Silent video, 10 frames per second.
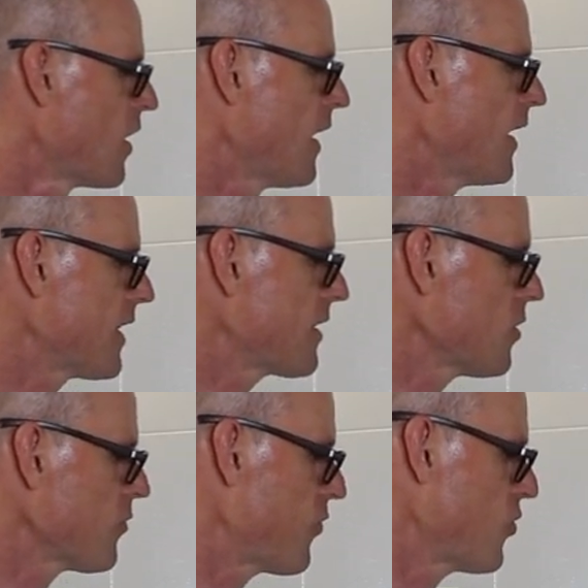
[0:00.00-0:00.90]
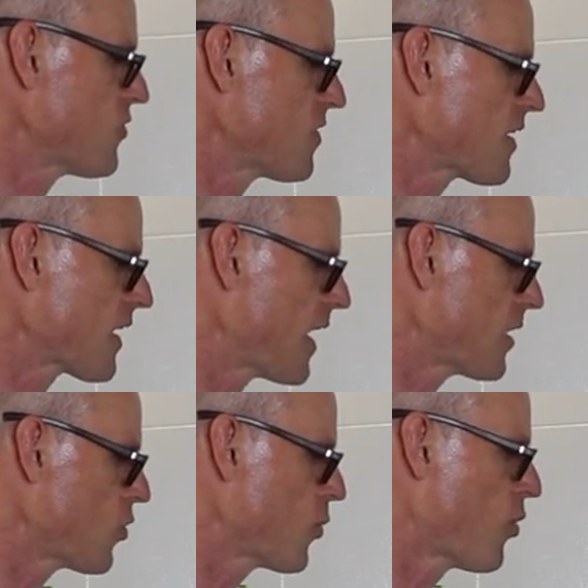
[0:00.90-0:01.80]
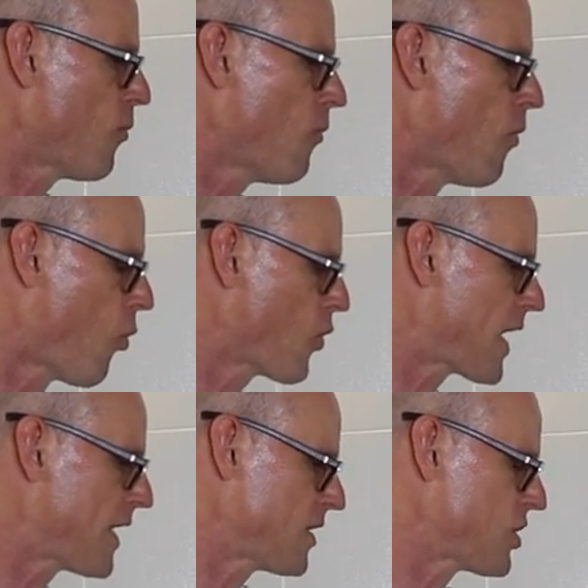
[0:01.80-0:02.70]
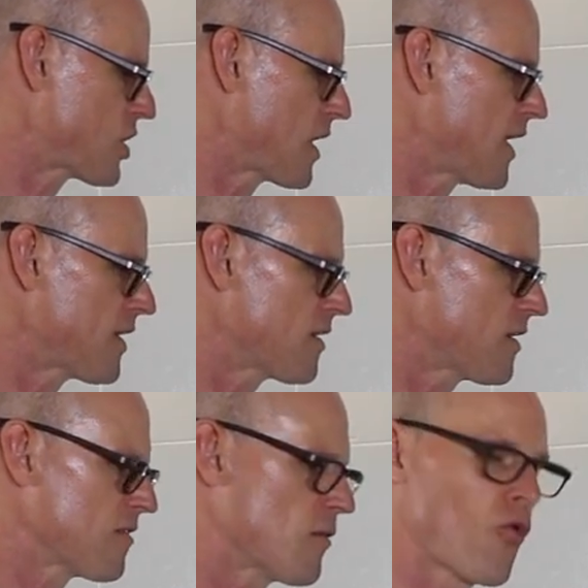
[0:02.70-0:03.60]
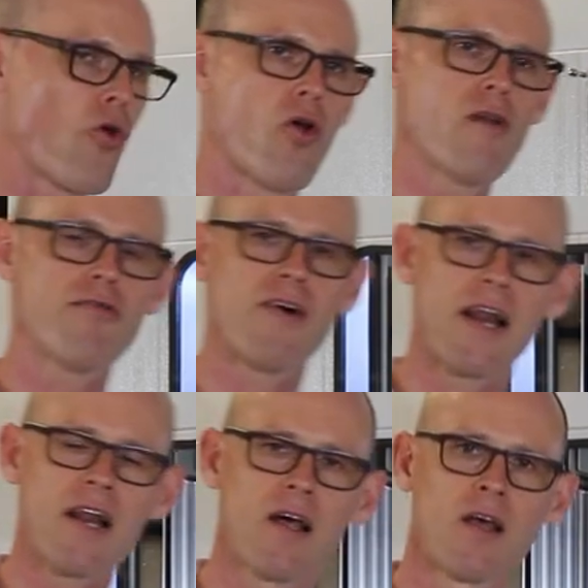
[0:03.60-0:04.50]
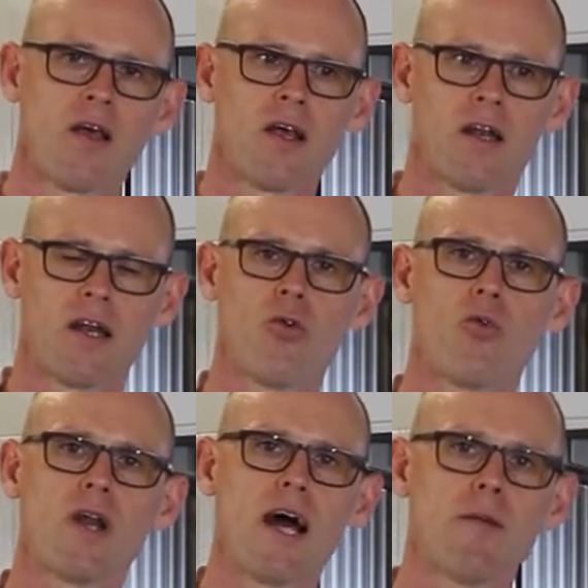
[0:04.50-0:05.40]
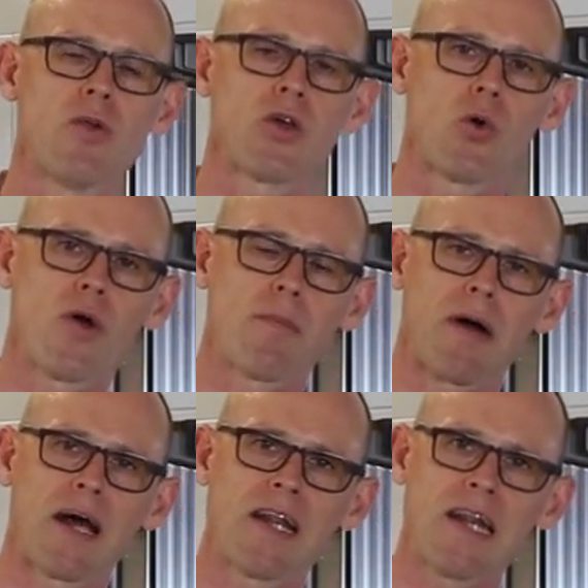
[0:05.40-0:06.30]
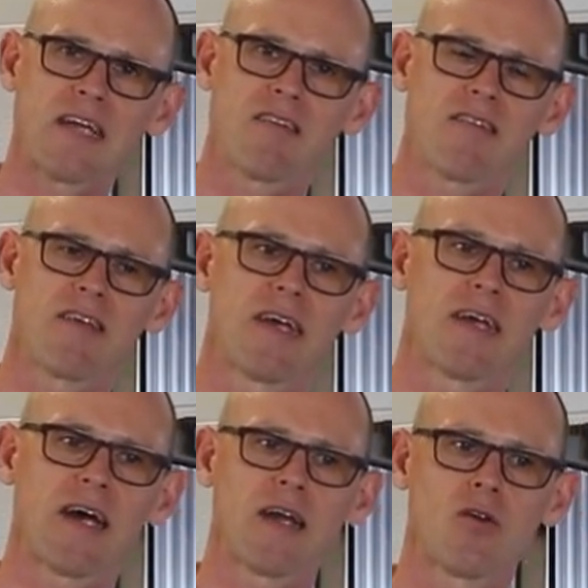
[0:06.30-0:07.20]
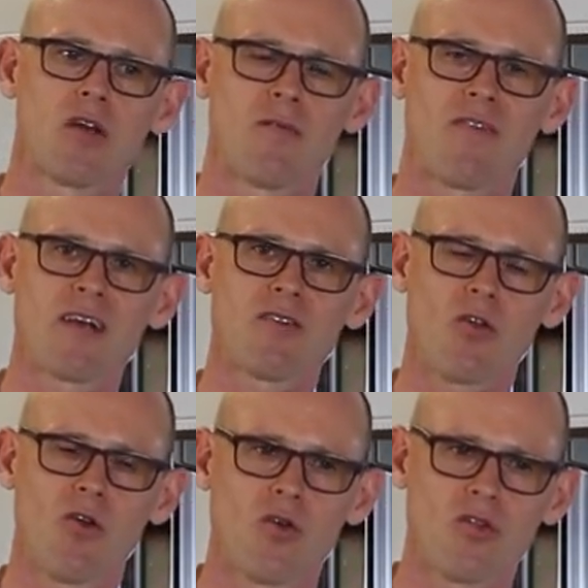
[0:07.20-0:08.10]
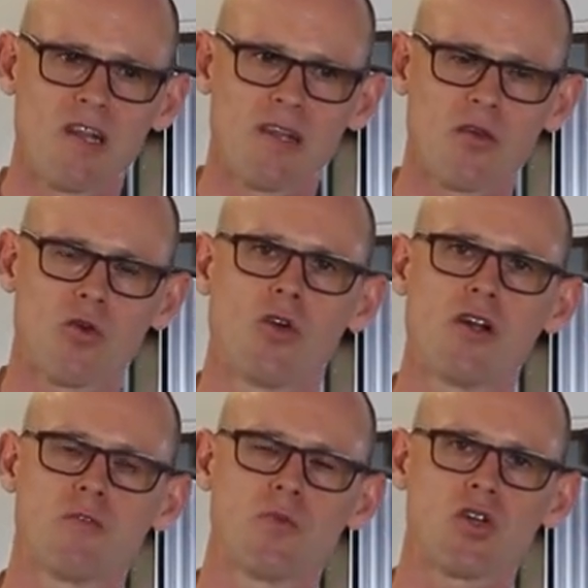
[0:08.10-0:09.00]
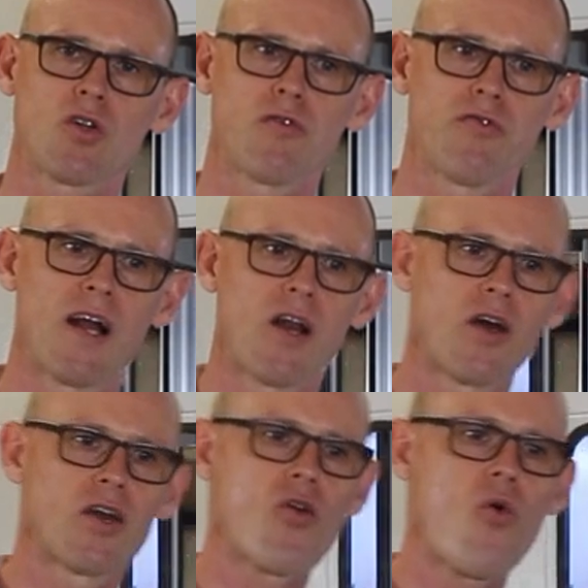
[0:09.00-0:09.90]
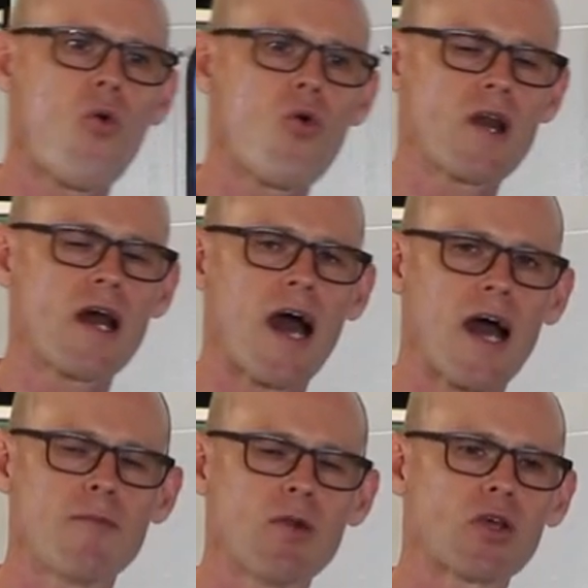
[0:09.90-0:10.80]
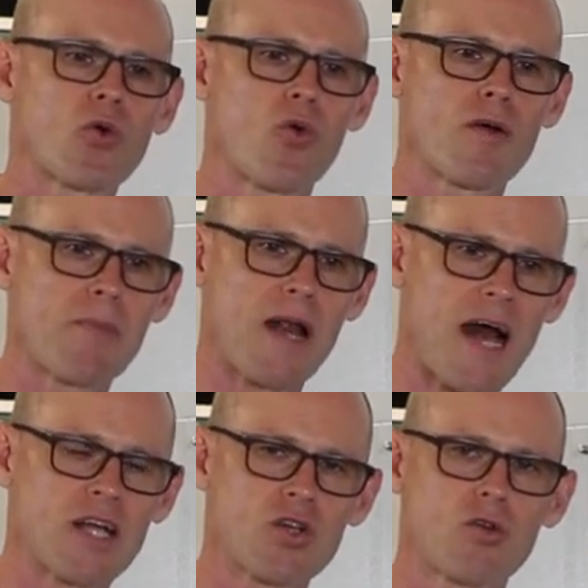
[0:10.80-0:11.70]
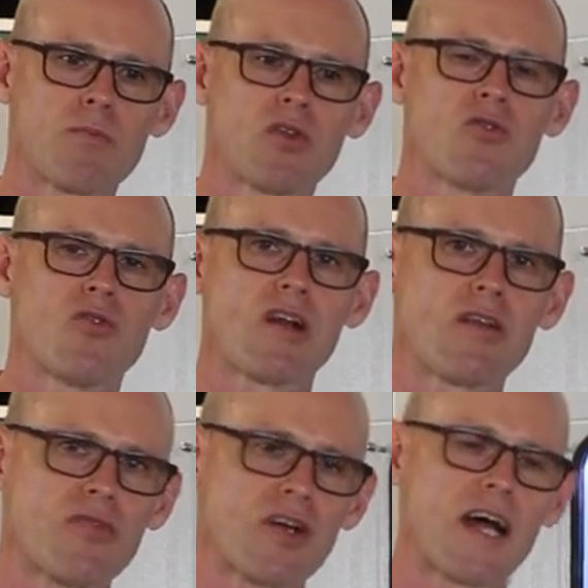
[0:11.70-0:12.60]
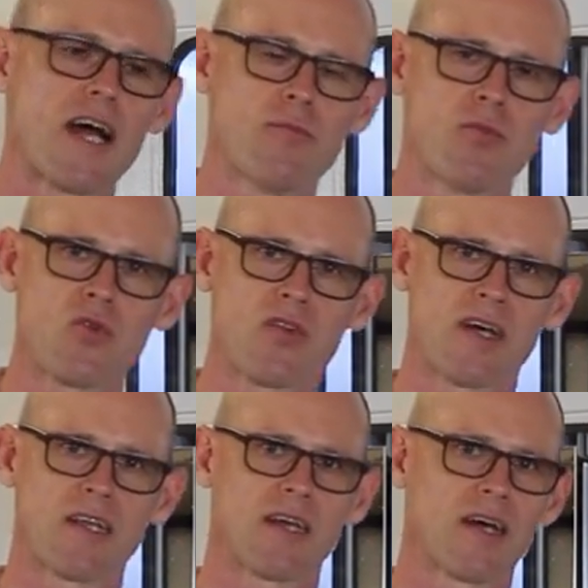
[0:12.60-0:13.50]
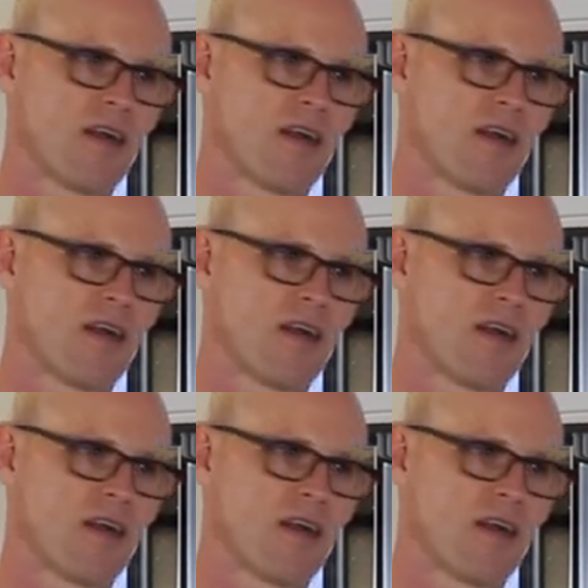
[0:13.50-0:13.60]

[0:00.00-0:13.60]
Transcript: Liter Flüssigkeit über Monate steht, das im Ölfall eine unheimlich hohe Brandlast sein kann und im wasserlöslichen Kühlschmierstofffall eine unheimlich hohe Belastung bezüglich Verkeimung sein kann.